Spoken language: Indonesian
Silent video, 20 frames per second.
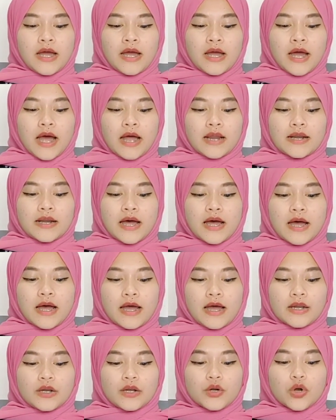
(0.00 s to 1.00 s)
ada
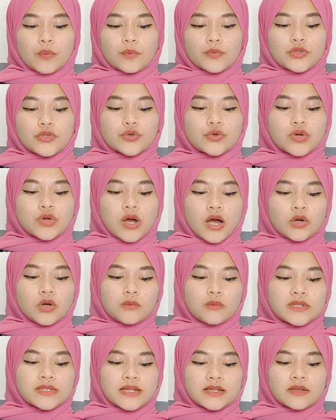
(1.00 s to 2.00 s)
hand dropnya juga 12
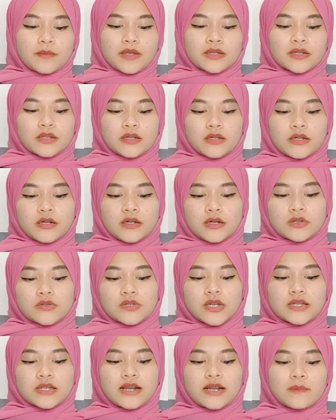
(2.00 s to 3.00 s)
cm terus
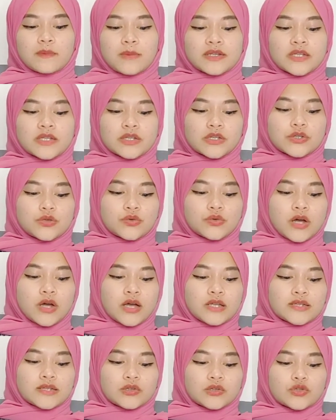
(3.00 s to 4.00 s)
ada tali panjangnya juga
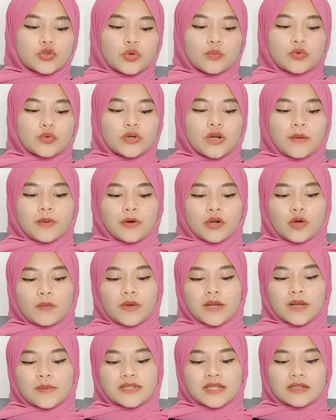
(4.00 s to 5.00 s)
128,5
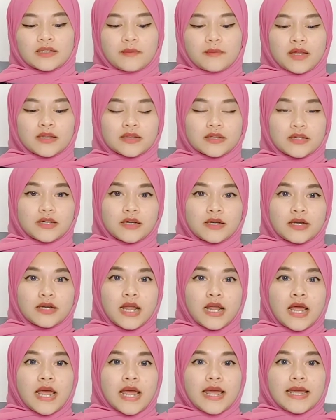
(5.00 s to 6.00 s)
cm
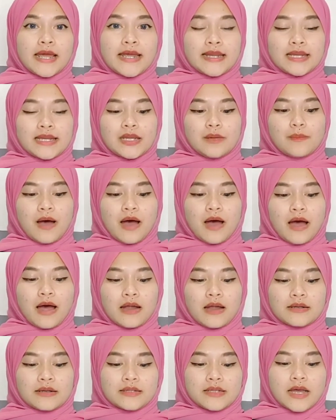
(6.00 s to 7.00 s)
ini
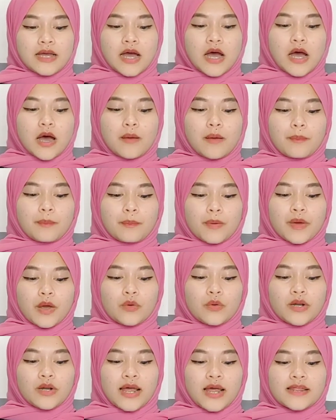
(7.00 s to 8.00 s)
bahannya
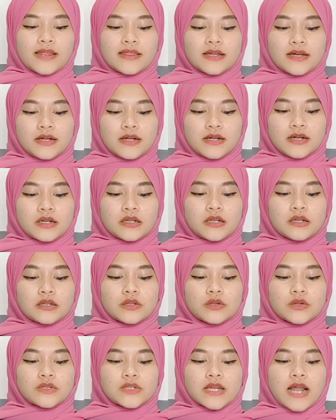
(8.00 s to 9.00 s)
PU leather
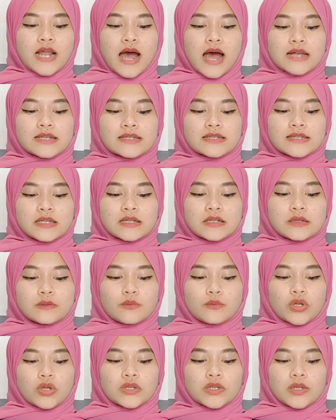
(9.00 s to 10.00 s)
terus ada aksen
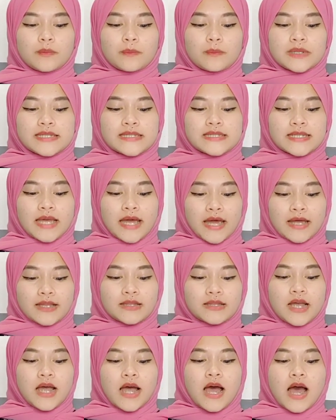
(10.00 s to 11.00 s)
motif prisket
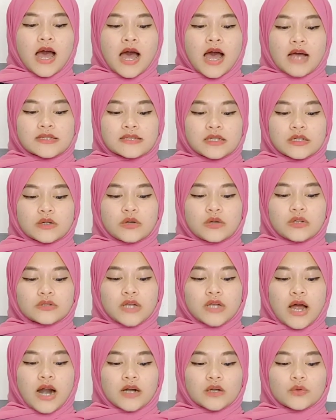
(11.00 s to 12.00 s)
aksen gold
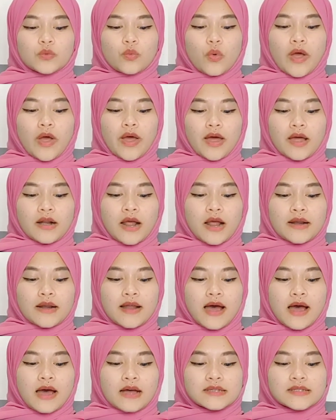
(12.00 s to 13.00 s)
hardware
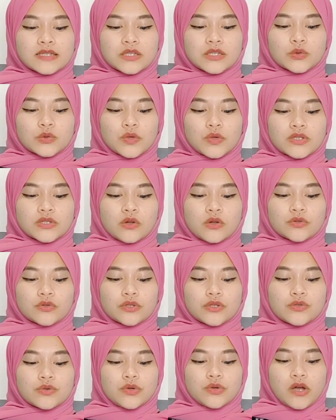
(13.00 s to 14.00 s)
ada aksen twist
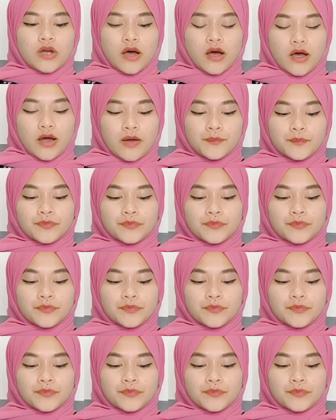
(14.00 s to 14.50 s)
locknya juga